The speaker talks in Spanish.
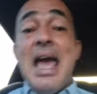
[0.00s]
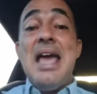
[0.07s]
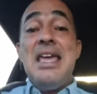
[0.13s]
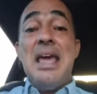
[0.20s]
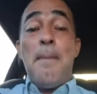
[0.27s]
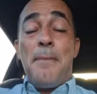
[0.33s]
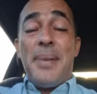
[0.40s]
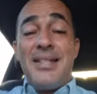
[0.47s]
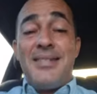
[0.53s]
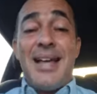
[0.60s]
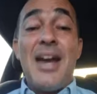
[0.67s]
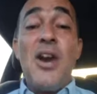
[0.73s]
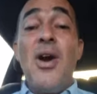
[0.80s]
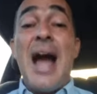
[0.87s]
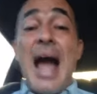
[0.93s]
y
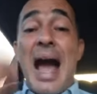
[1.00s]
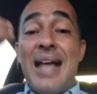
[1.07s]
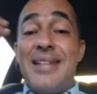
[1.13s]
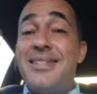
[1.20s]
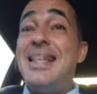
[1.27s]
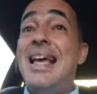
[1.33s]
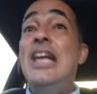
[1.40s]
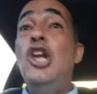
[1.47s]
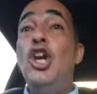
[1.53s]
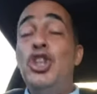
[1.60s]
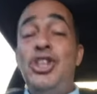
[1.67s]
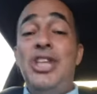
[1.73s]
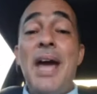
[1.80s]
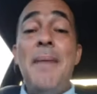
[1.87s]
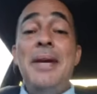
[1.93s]
empezaron a hacer los
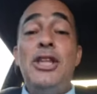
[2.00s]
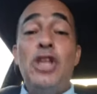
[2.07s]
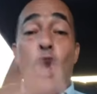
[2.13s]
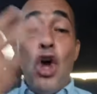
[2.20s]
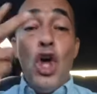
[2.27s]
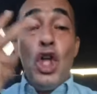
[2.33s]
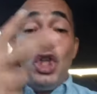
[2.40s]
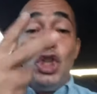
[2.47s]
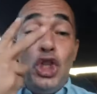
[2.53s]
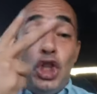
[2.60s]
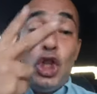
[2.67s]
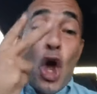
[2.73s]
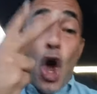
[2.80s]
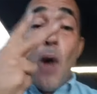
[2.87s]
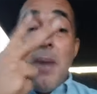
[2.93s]
débitos
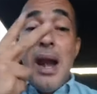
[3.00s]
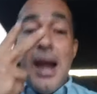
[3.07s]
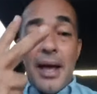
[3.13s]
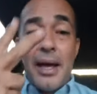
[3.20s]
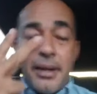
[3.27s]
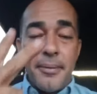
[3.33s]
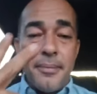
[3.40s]
dobles.